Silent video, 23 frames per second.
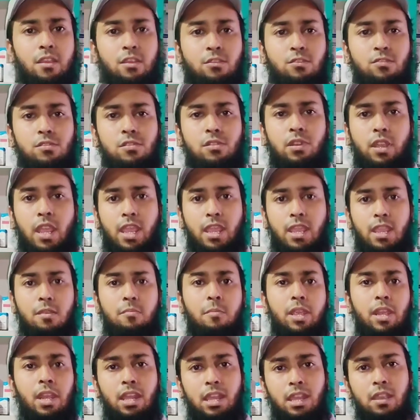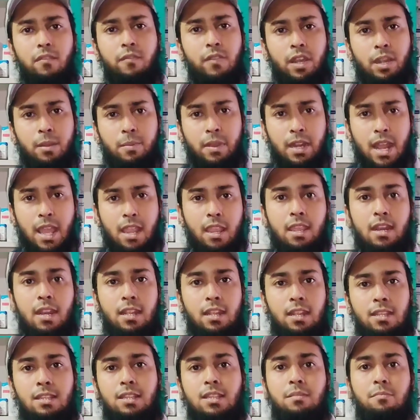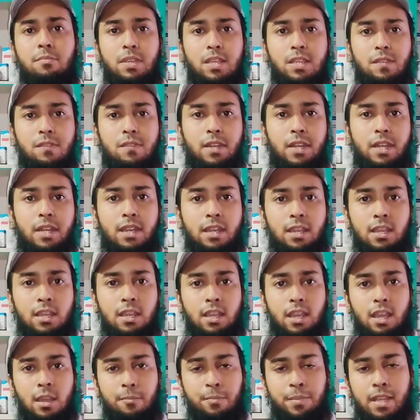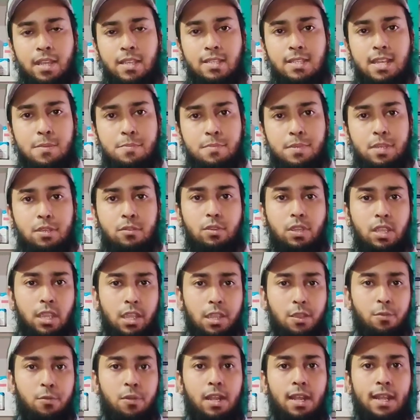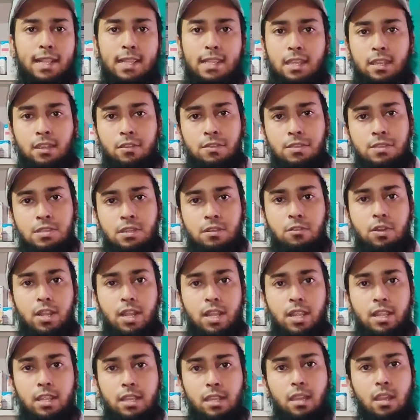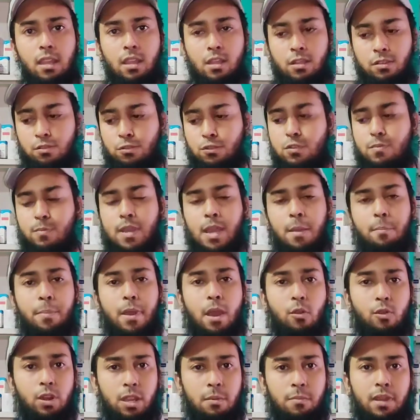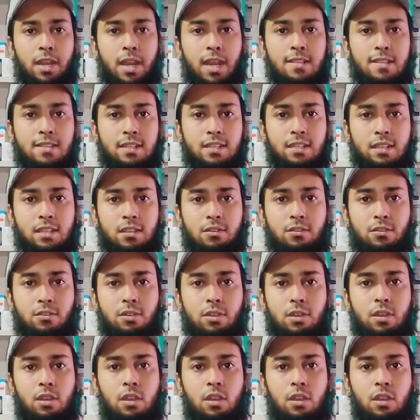कुछ लोग एक एक महीने की फीड बना के रख देते हैं मिक्स फीड अपने हिसाब से कोई गेहूं डालता है कोई जव डालता है तो उसमें आप पाउडर मिला सकते हो